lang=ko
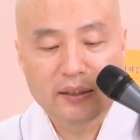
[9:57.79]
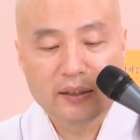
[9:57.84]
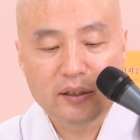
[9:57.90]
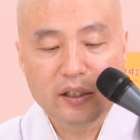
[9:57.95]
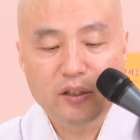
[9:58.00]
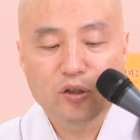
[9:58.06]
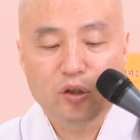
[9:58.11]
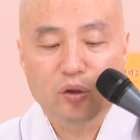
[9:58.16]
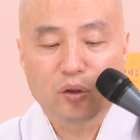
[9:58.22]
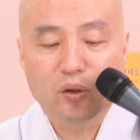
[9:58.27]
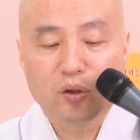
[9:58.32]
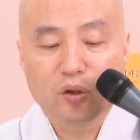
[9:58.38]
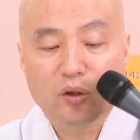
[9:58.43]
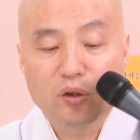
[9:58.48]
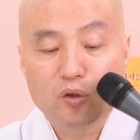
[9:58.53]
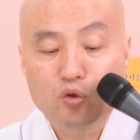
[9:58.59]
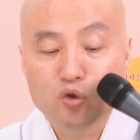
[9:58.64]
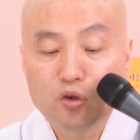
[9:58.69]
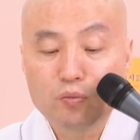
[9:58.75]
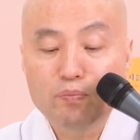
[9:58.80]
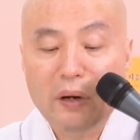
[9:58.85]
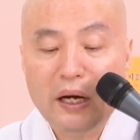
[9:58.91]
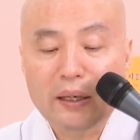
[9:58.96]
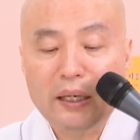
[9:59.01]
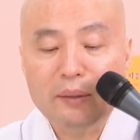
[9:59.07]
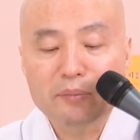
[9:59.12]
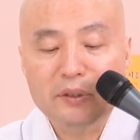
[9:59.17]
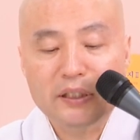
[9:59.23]
그래서
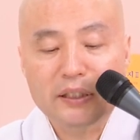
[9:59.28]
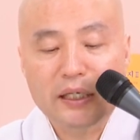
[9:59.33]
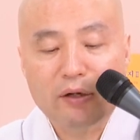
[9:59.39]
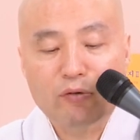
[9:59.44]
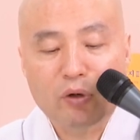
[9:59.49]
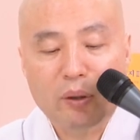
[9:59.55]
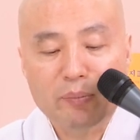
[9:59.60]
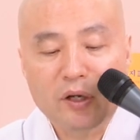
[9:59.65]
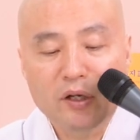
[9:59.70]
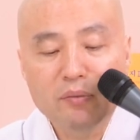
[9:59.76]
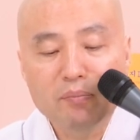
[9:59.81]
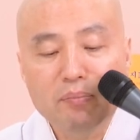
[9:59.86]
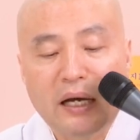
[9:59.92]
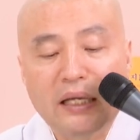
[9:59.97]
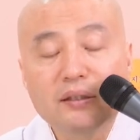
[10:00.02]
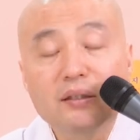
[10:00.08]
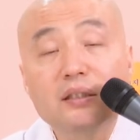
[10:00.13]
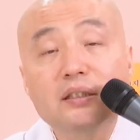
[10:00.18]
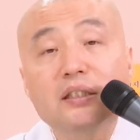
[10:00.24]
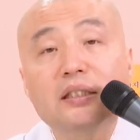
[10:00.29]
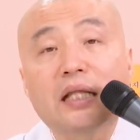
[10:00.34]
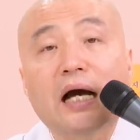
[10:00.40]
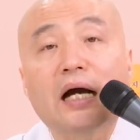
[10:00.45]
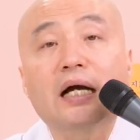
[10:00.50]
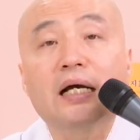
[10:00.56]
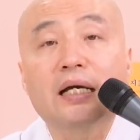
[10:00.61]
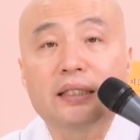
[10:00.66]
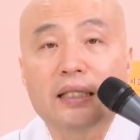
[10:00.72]
육바라밀이라고 하면 반드시
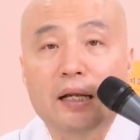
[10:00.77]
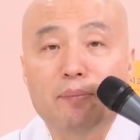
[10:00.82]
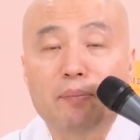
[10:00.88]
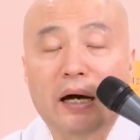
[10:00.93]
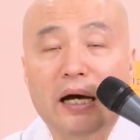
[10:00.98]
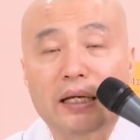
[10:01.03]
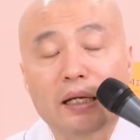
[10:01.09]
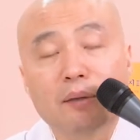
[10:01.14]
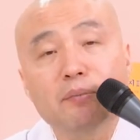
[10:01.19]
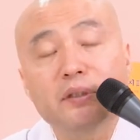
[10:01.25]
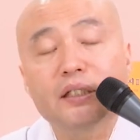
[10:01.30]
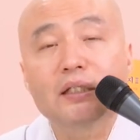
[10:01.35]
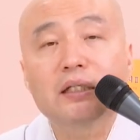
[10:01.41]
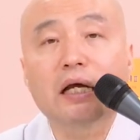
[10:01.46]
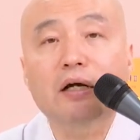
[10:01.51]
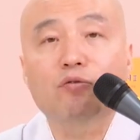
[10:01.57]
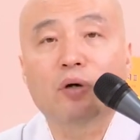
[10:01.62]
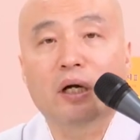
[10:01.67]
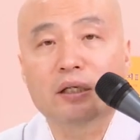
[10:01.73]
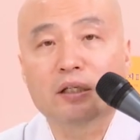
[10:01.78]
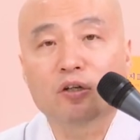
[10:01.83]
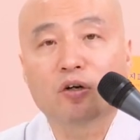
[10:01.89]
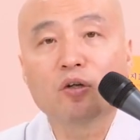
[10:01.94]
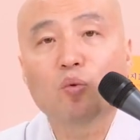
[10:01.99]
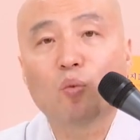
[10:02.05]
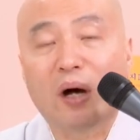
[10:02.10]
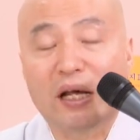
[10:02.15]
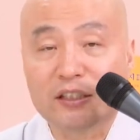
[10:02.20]
닦아야 돼. 바라밀이라고 하는
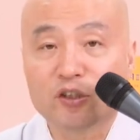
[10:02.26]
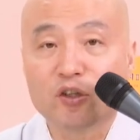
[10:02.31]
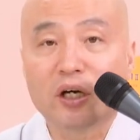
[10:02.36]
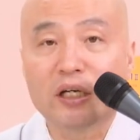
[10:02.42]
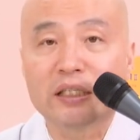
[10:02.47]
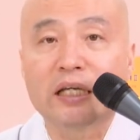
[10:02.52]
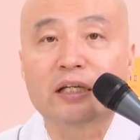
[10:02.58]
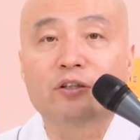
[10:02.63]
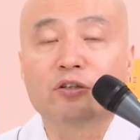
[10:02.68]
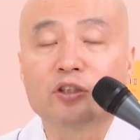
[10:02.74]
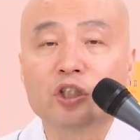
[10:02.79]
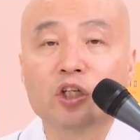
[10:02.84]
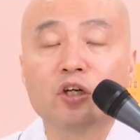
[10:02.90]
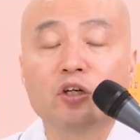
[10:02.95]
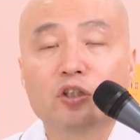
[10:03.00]
건 완성한다는 거죠.